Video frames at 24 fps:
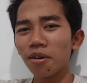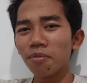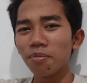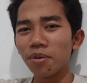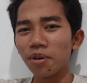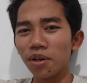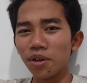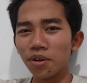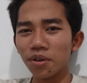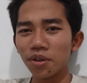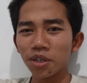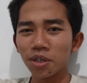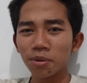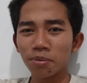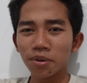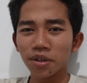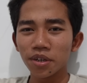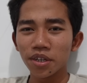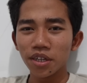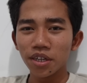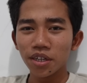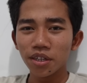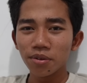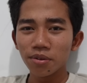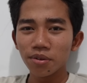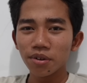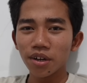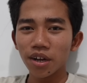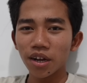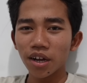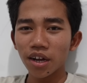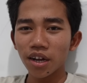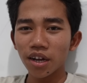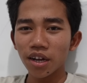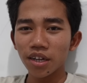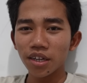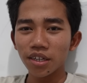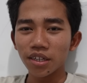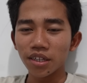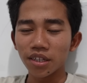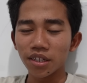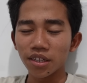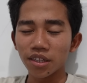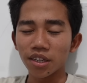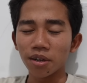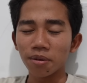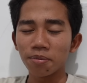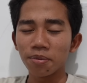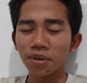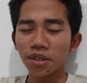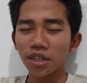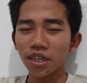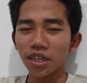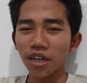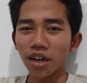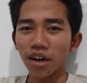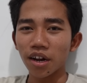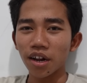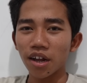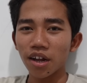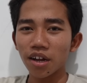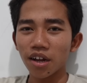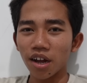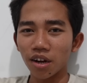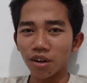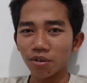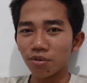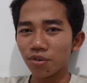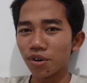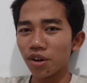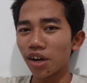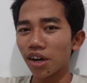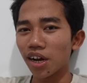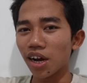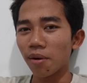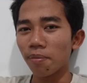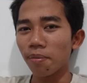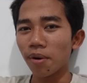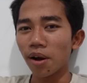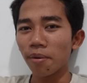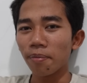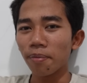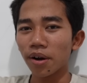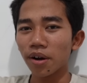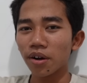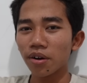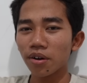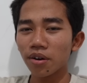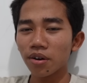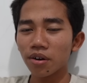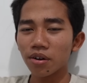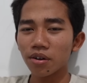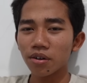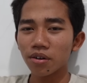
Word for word: videonya seperti itu guys tapi sekarang aku udah nggak apa-apa kok